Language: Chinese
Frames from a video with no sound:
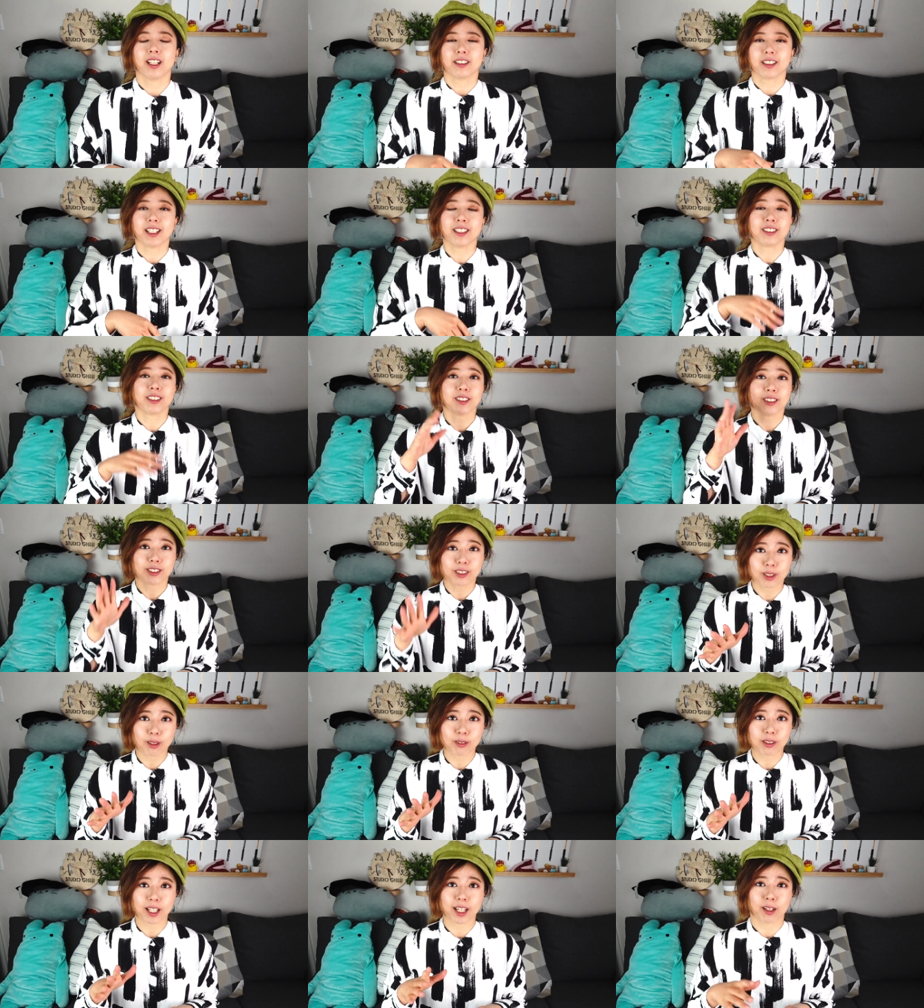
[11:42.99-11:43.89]
但是
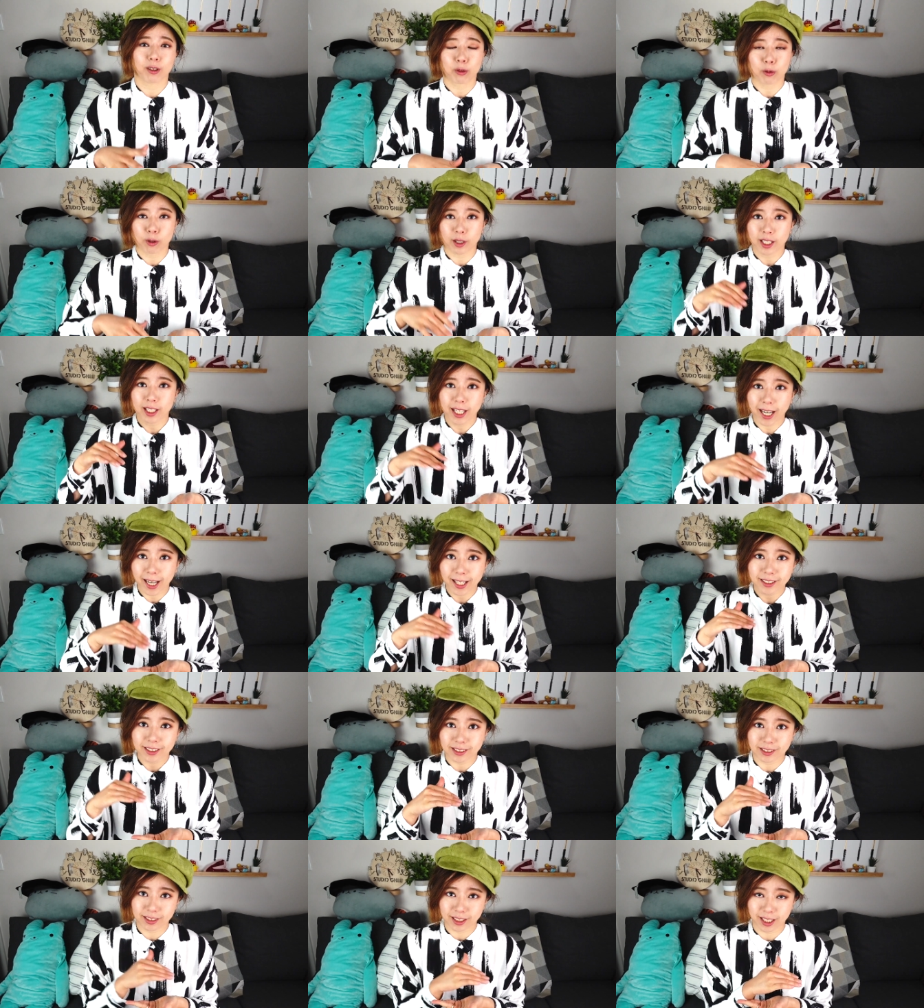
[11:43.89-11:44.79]
肉类，如果一开
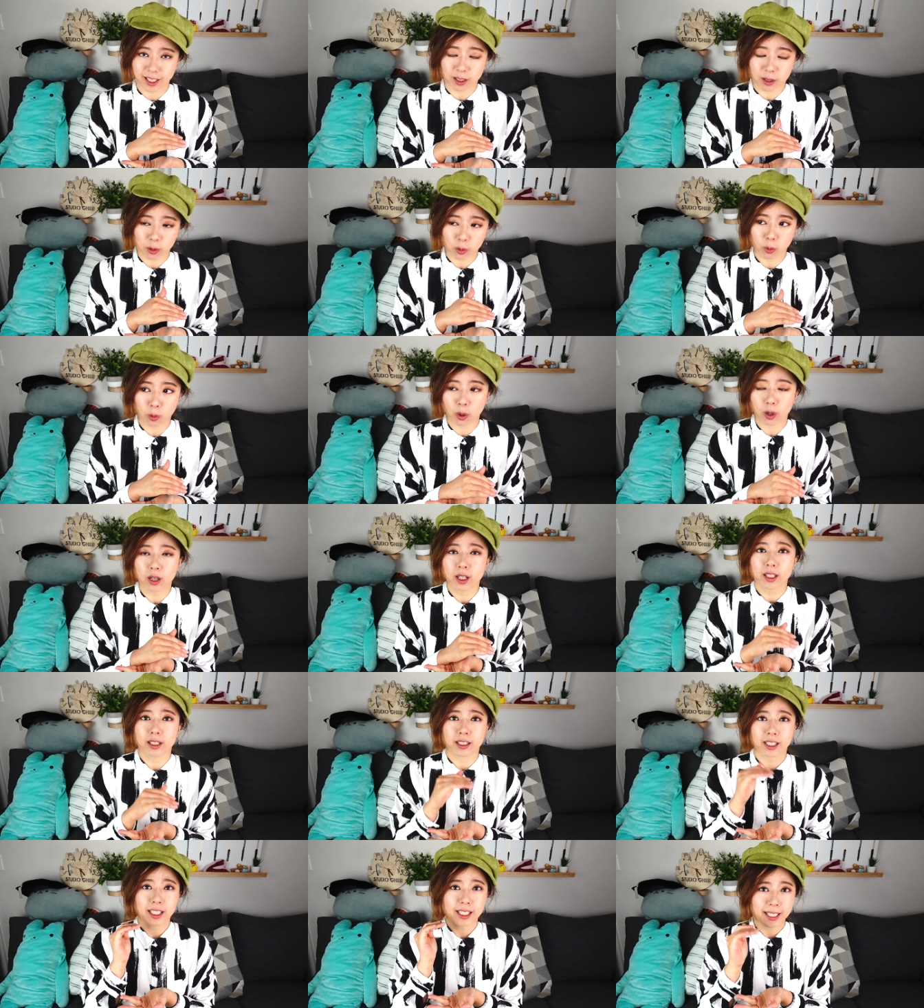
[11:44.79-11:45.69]
始粘锅，
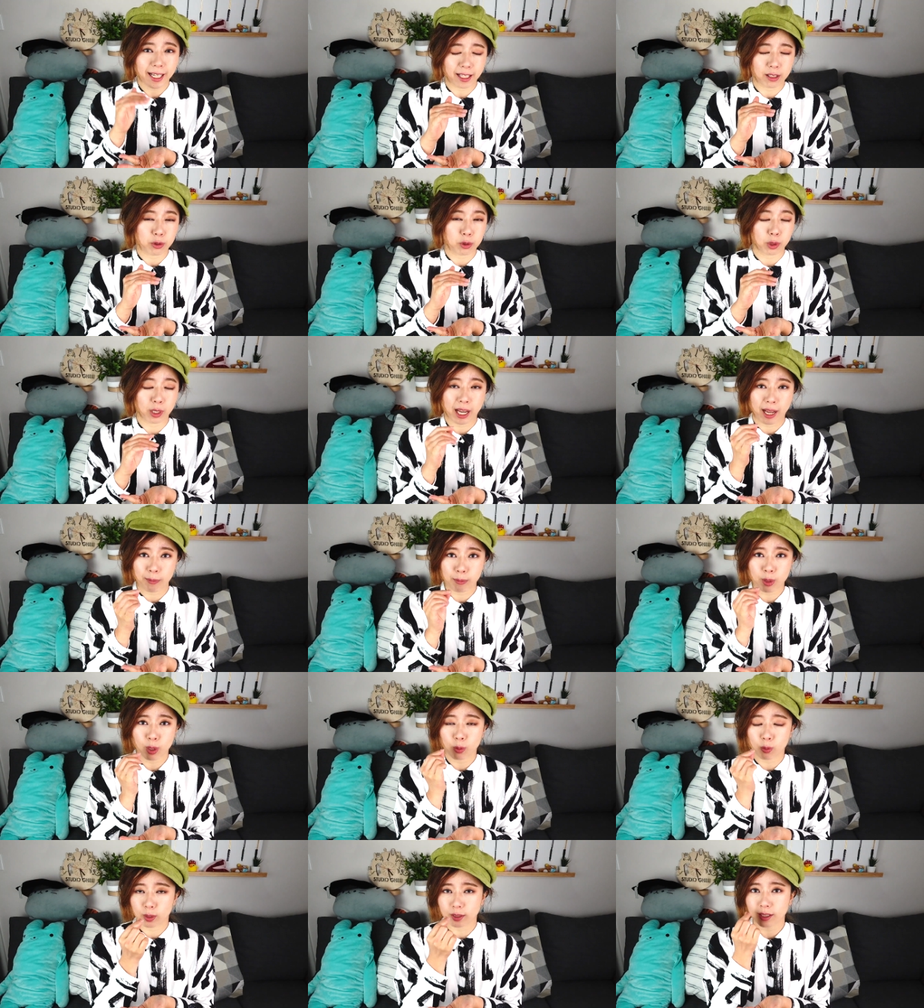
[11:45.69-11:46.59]
你感觉还
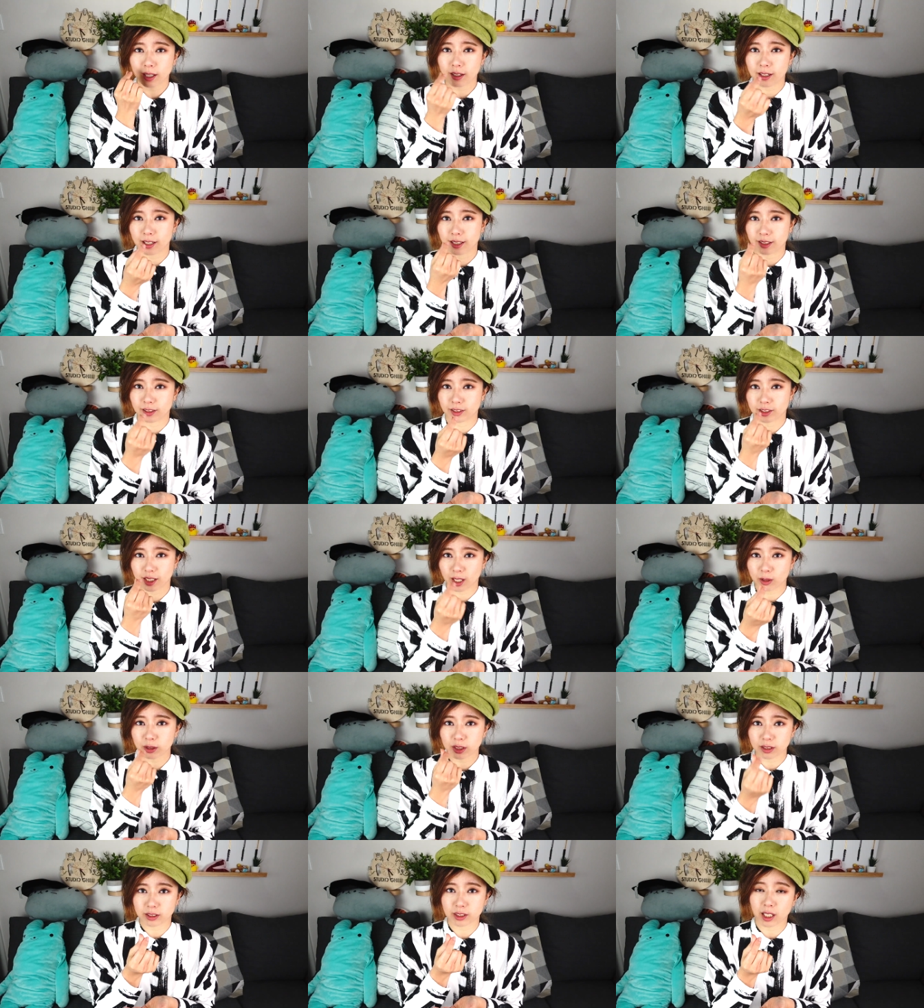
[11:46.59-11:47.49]
没有闻到很
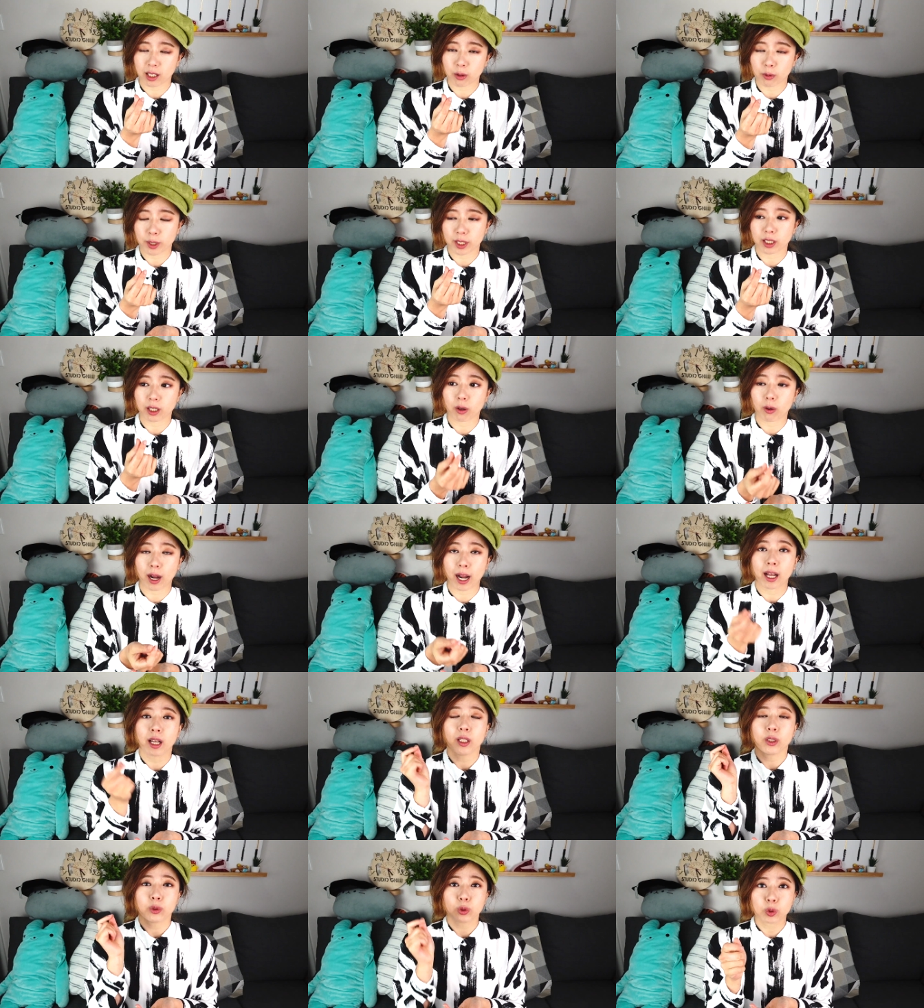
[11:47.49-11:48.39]
焦的焦味的话，
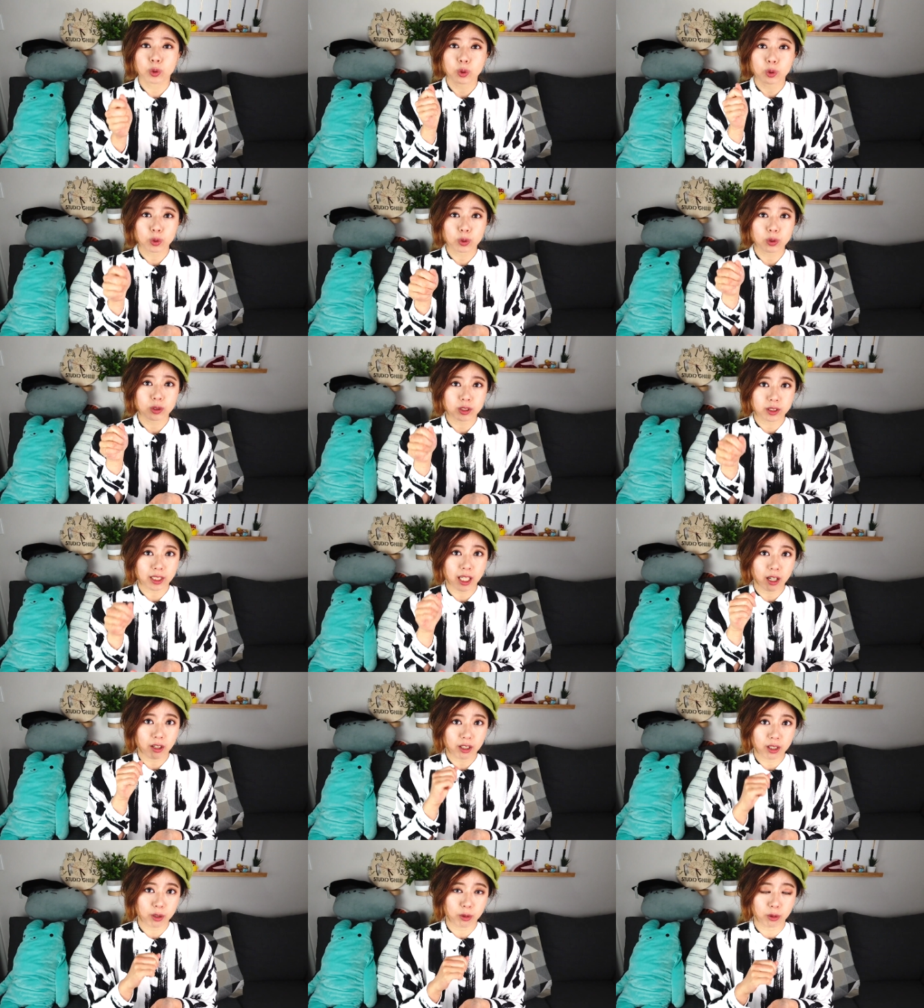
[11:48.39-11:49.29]
继续
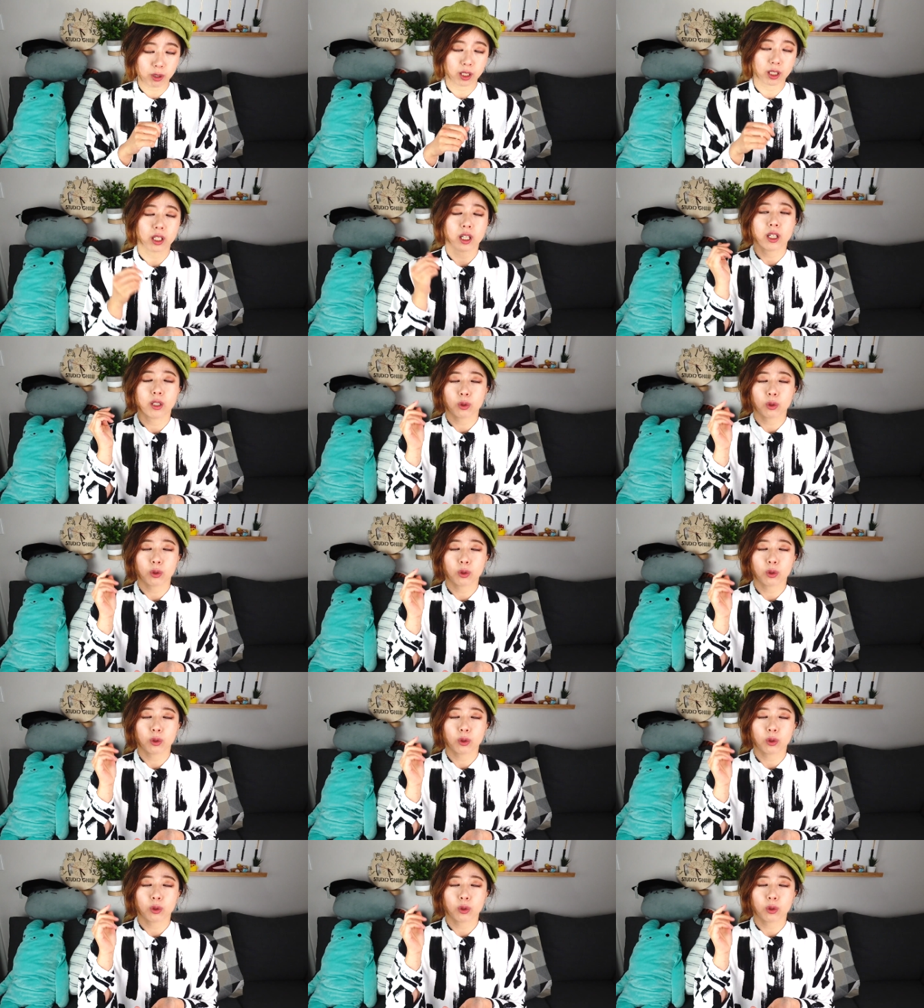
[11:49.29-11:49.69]
烧一会儿，